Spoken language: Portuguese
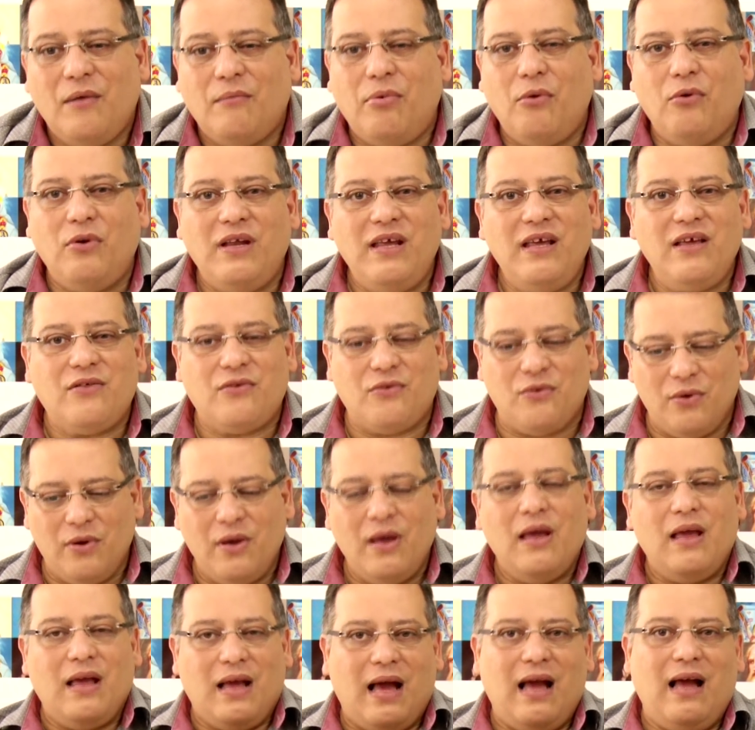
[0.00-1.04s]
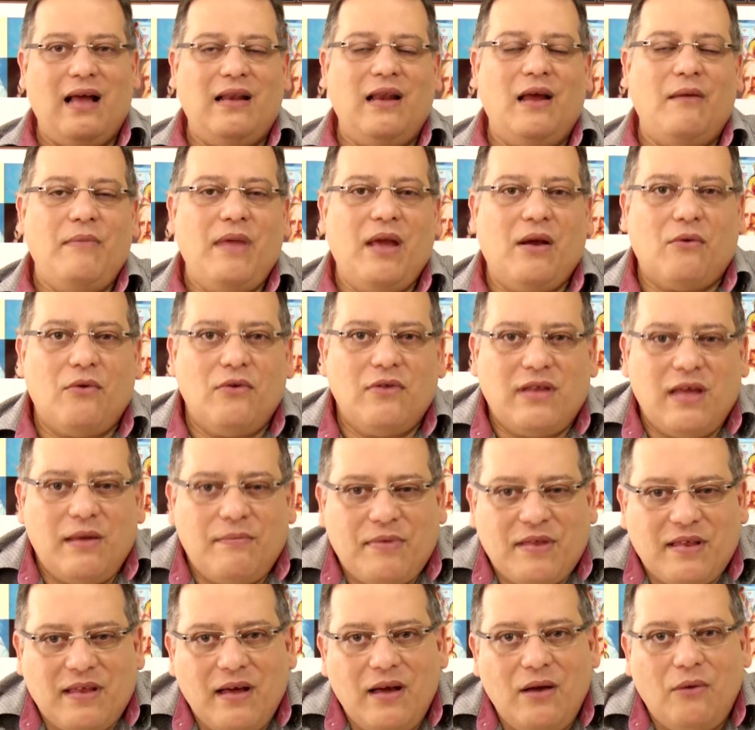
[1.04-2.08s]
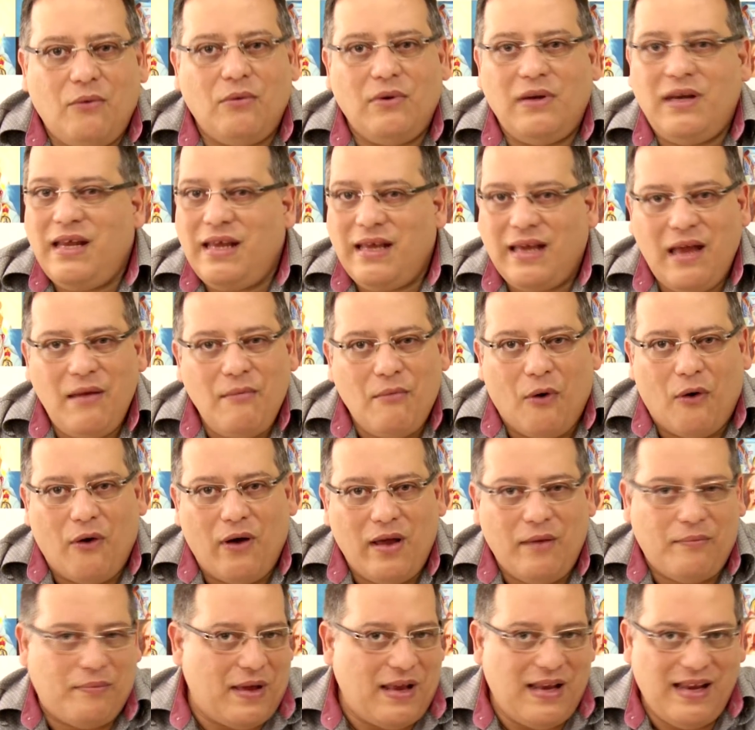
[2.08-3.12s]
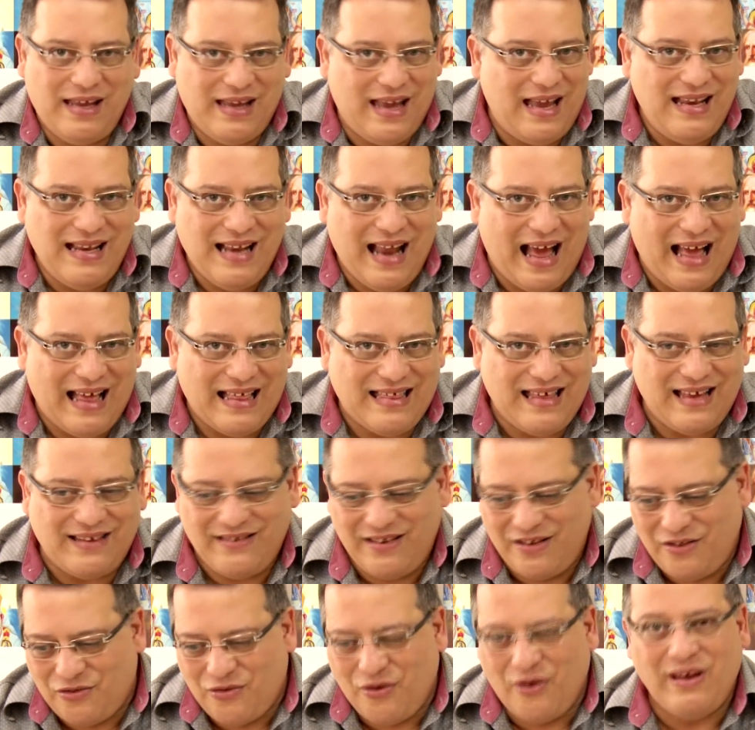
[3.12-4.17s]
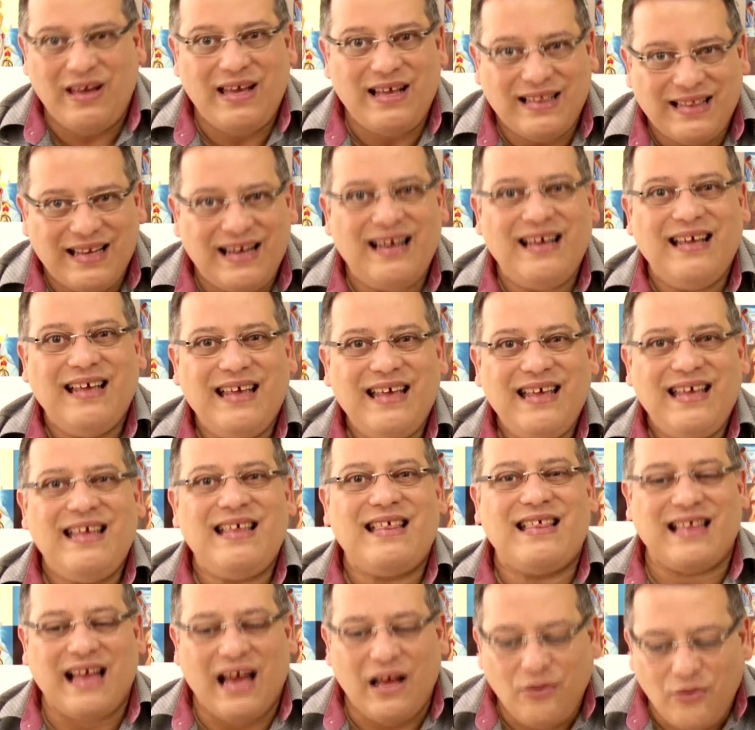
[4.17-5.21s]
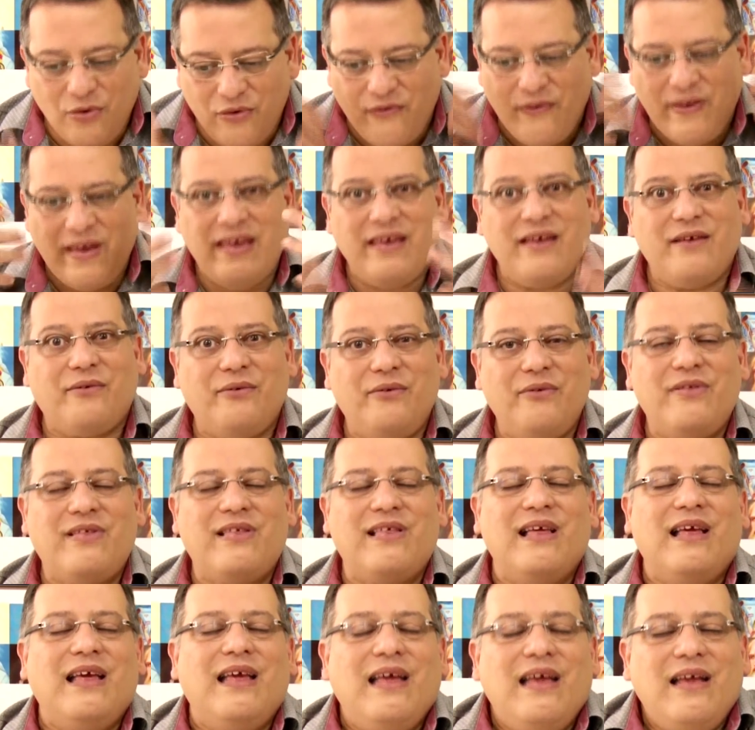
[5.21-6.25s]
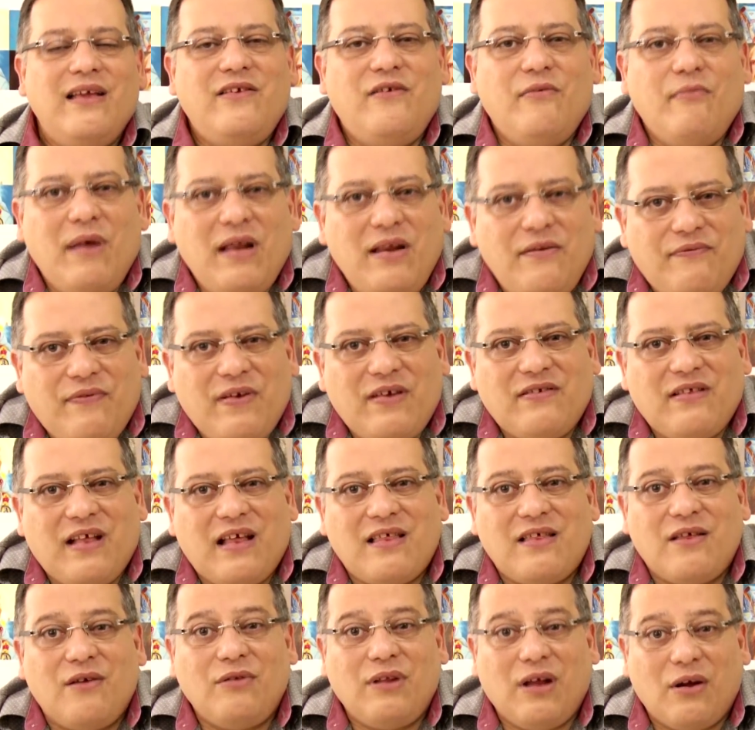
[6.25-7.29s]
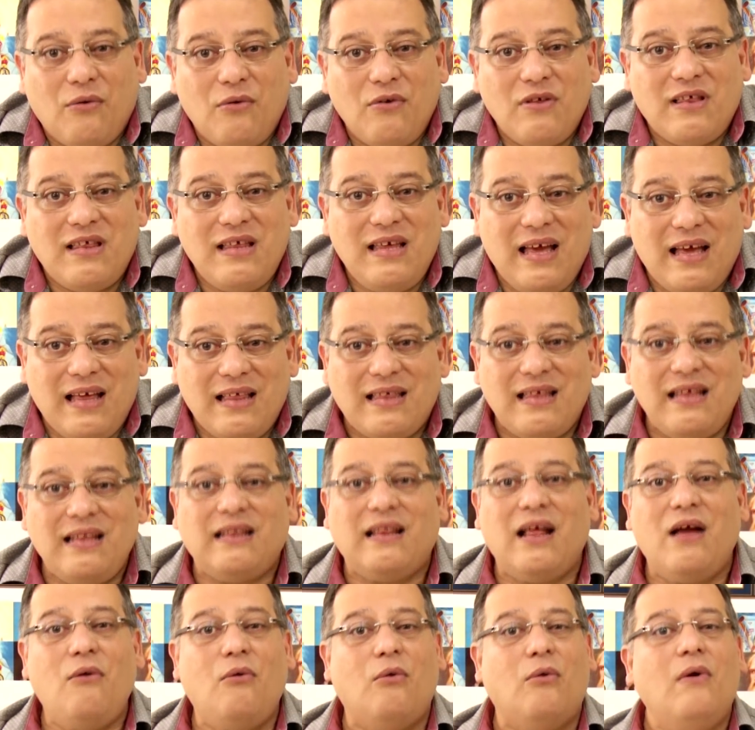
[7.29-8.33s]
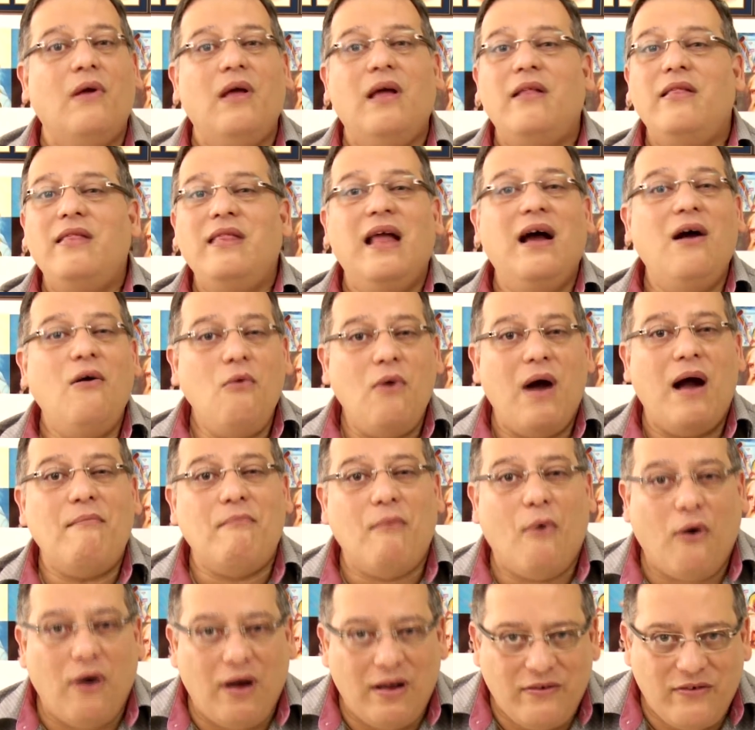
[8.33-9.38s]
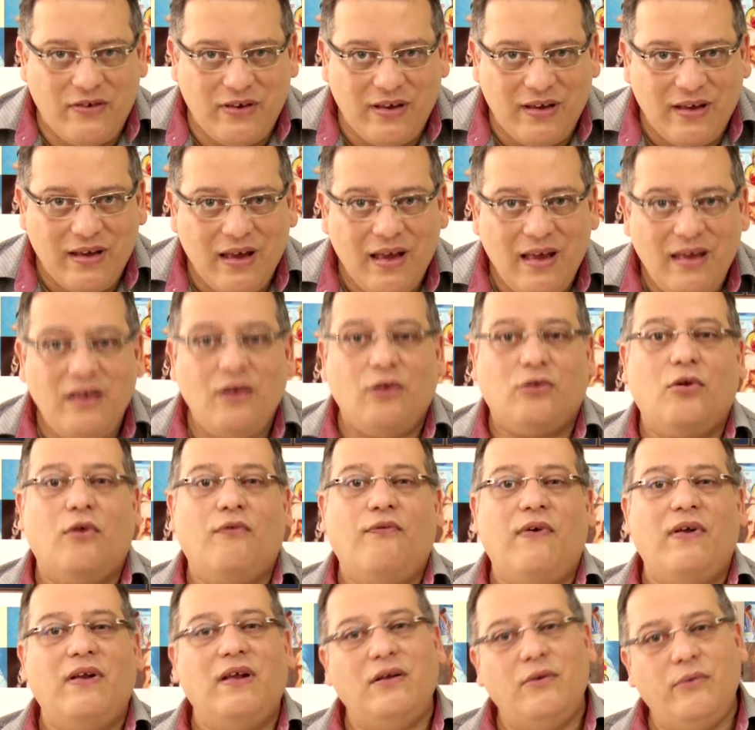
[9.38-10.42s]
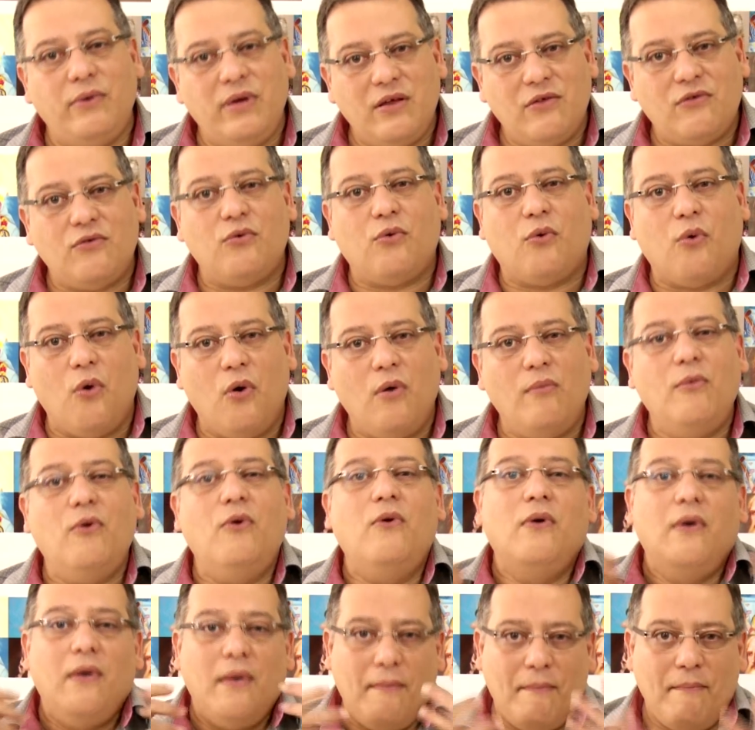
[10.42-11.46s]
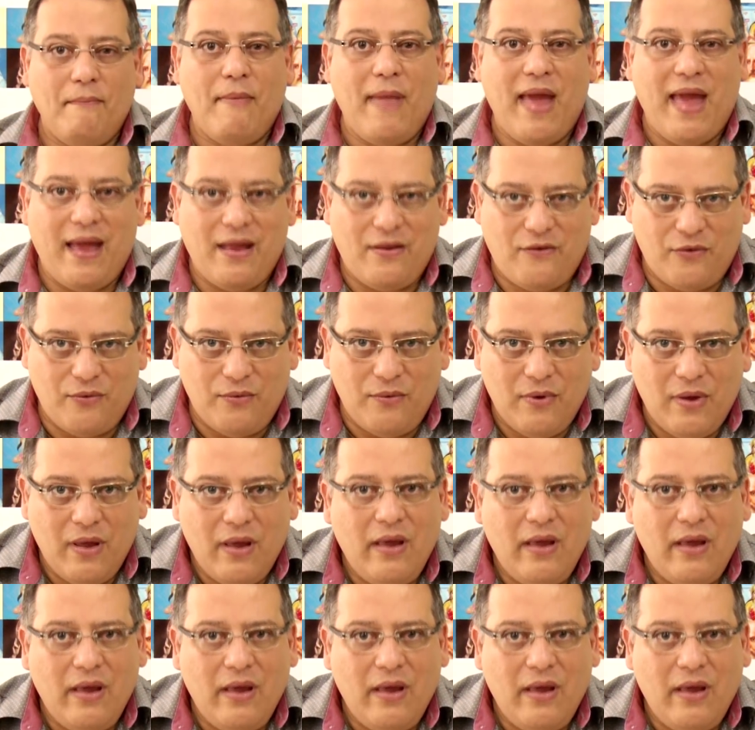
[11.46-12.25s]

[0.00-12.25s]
Por isso, ah, na minha concepção, ninguém morre, porque ninguém nasce, a gente só entra e sai dos veículos de manifestação da consciência. Então, não há morte. E eu estou falando isso como médium.